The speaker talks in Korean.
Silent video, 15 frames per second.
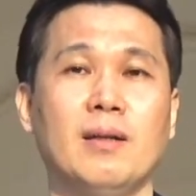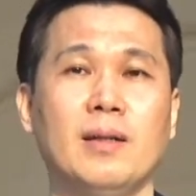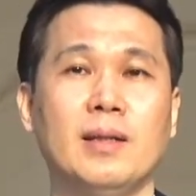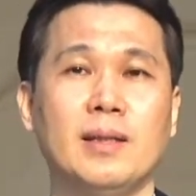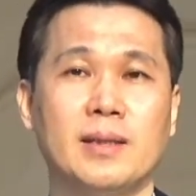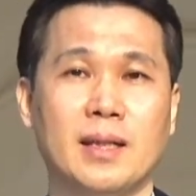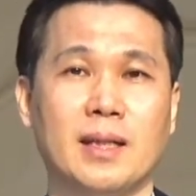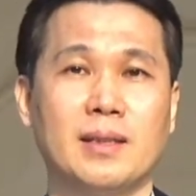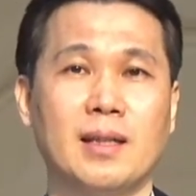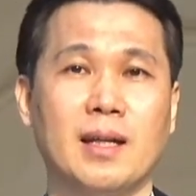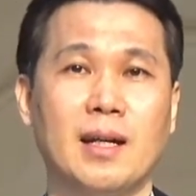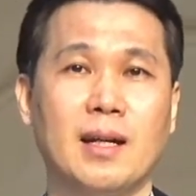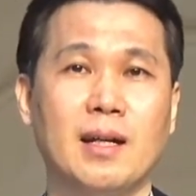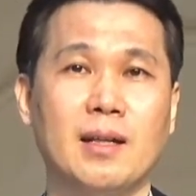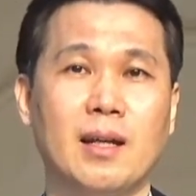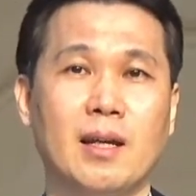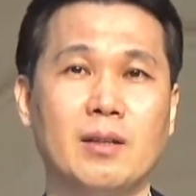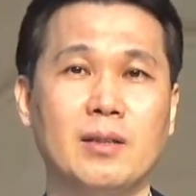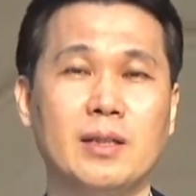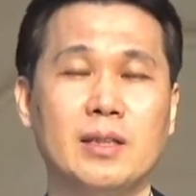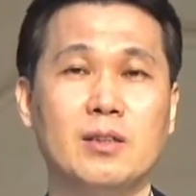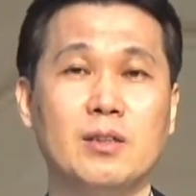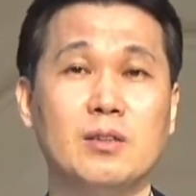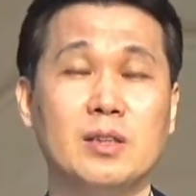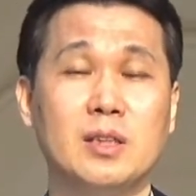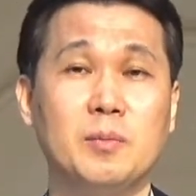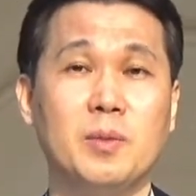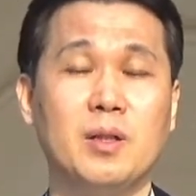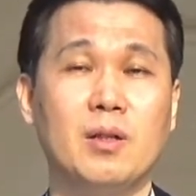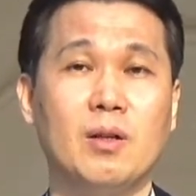제가 생각하기에는
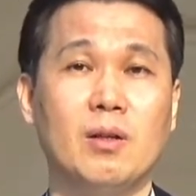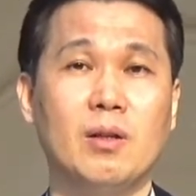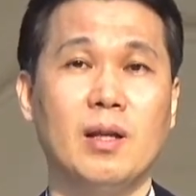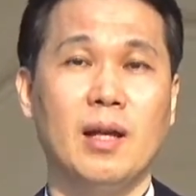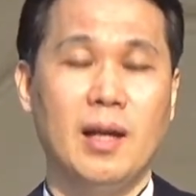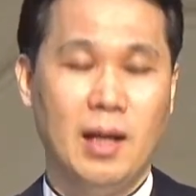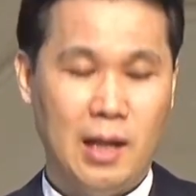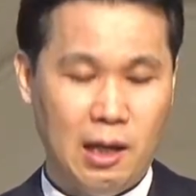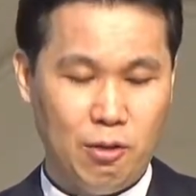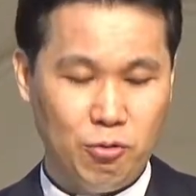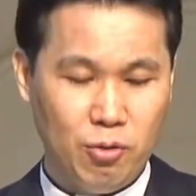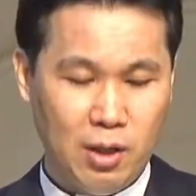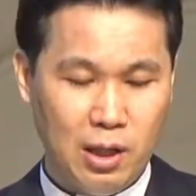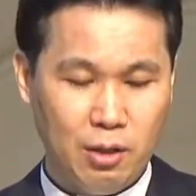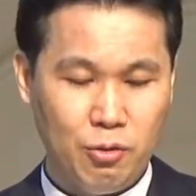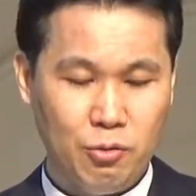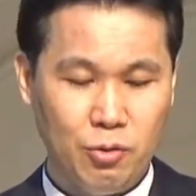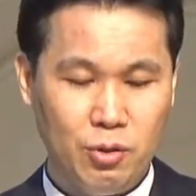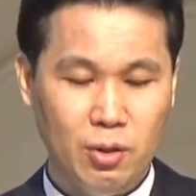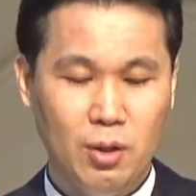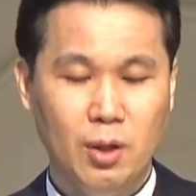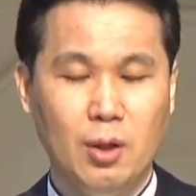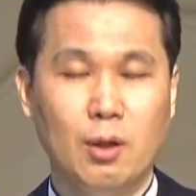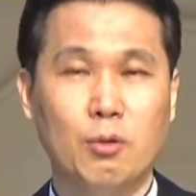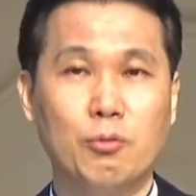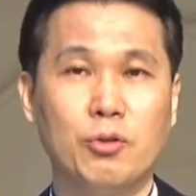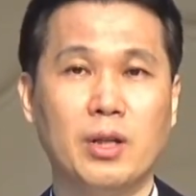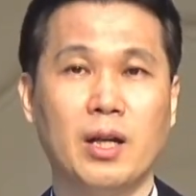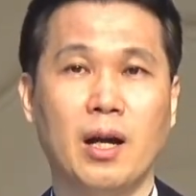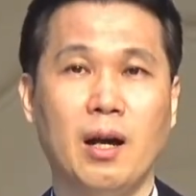2021년 하루하루를
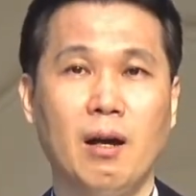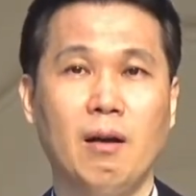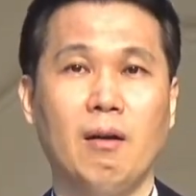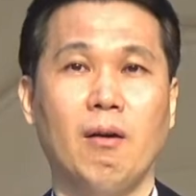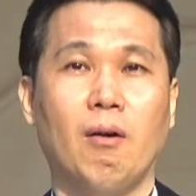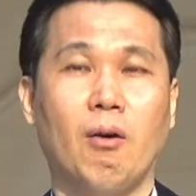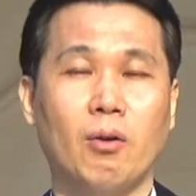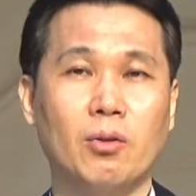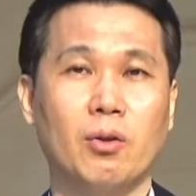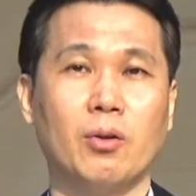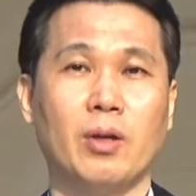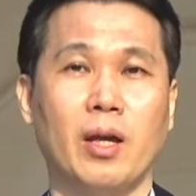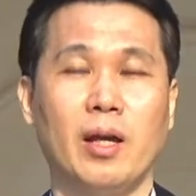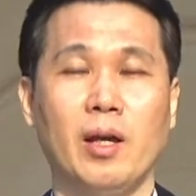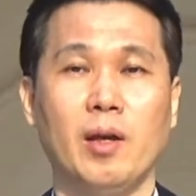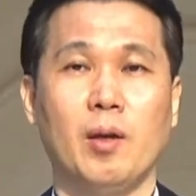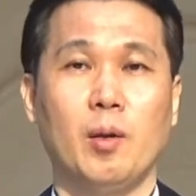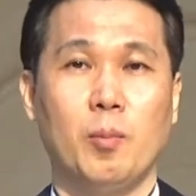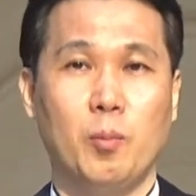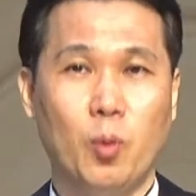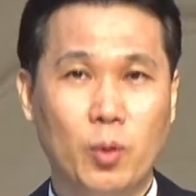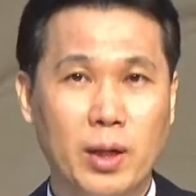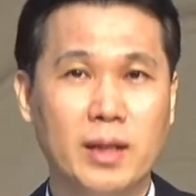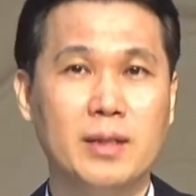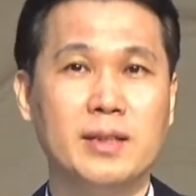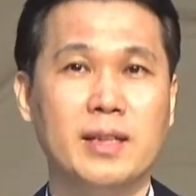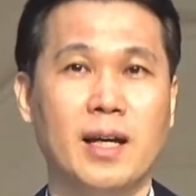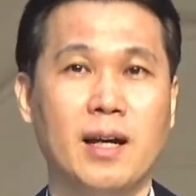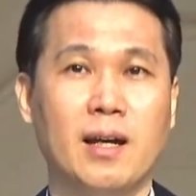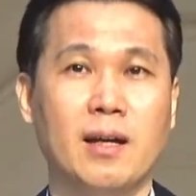우리가 어떻게
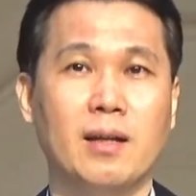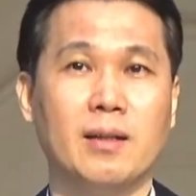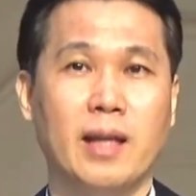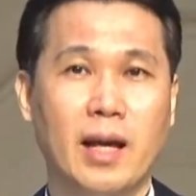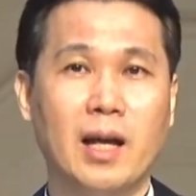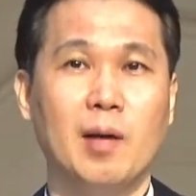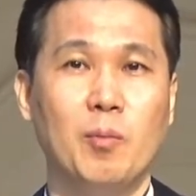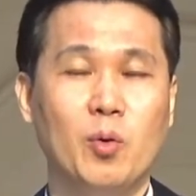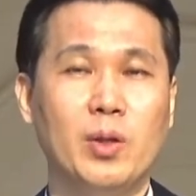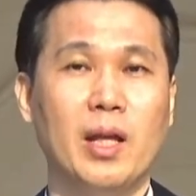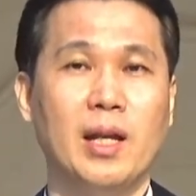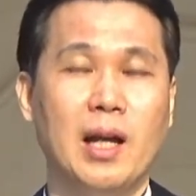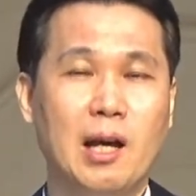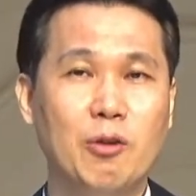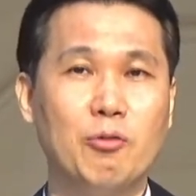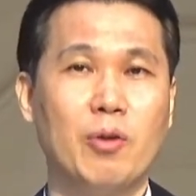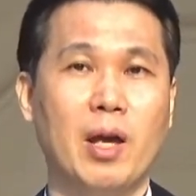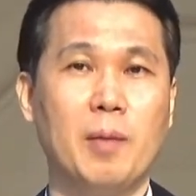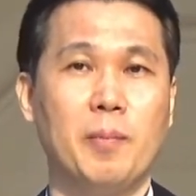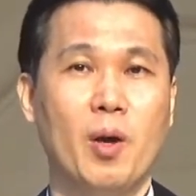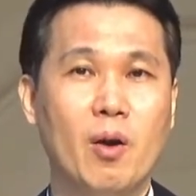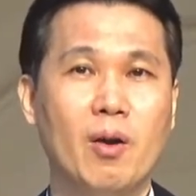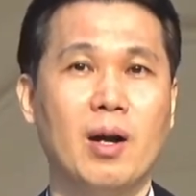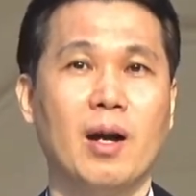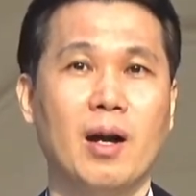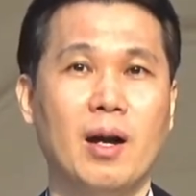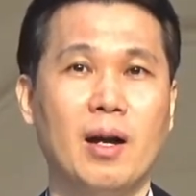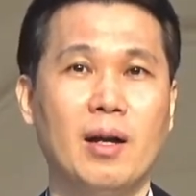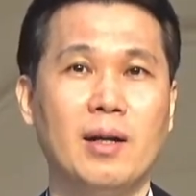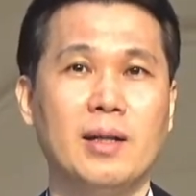보냈느냐. 내가 보낸 하루의
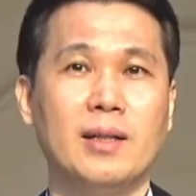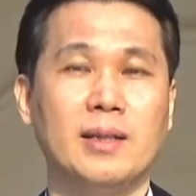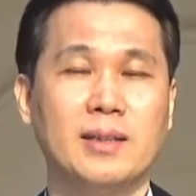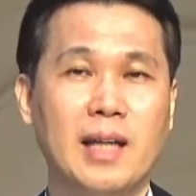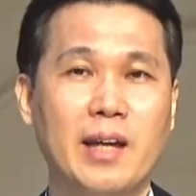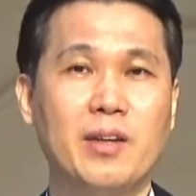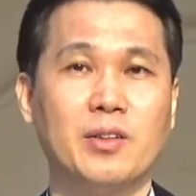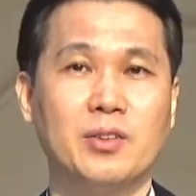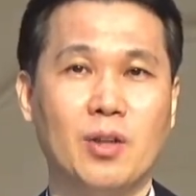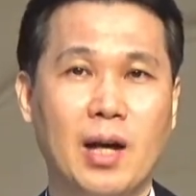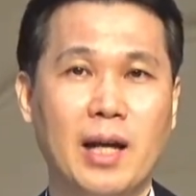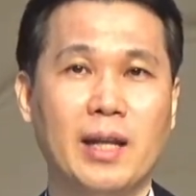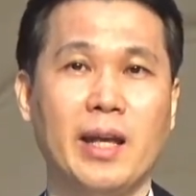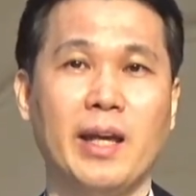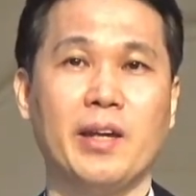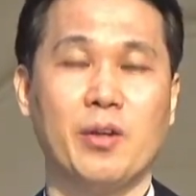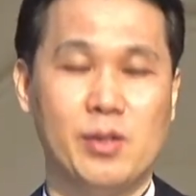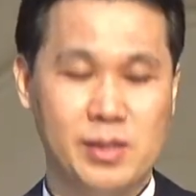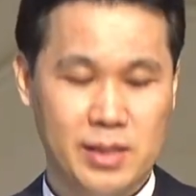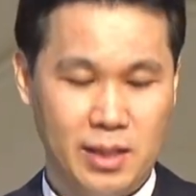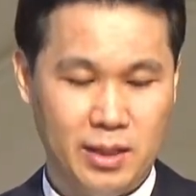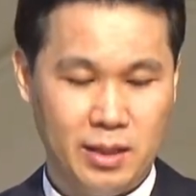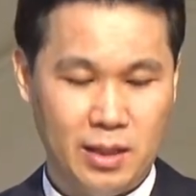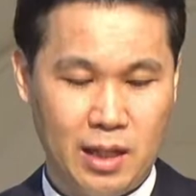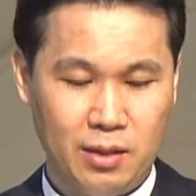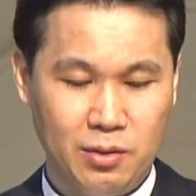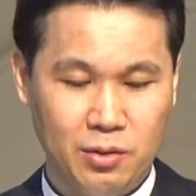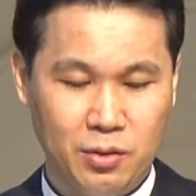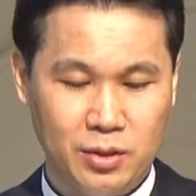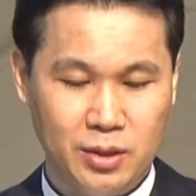평가가 쌓여서 한 해의 결산이
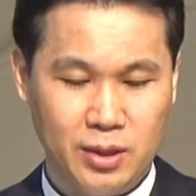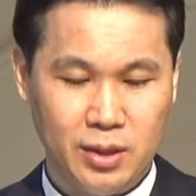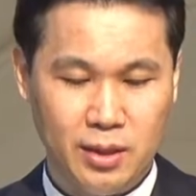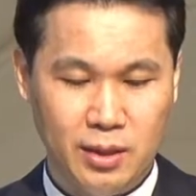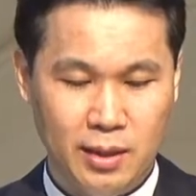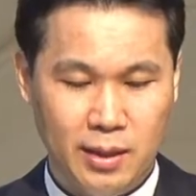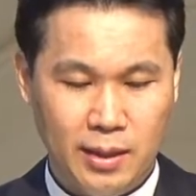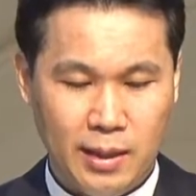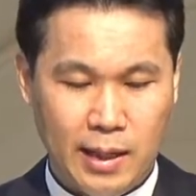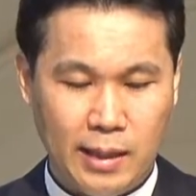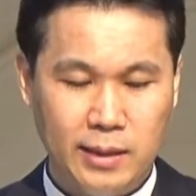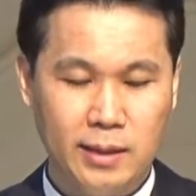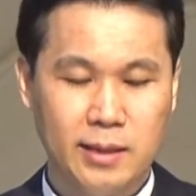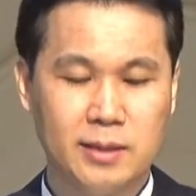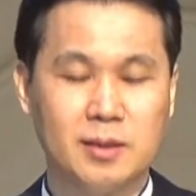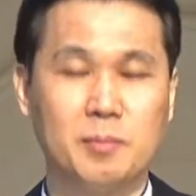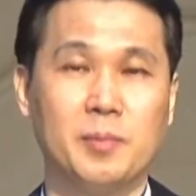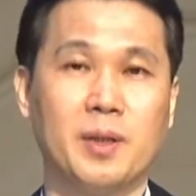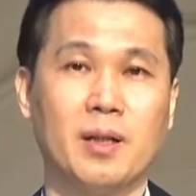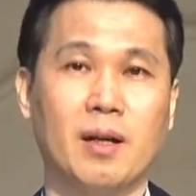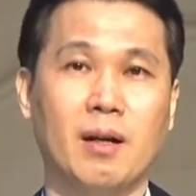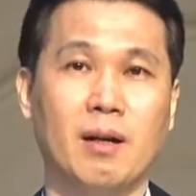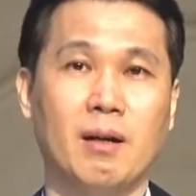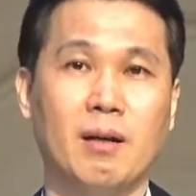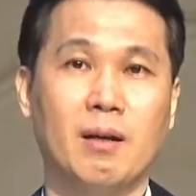되는 것이 아니겠습니까?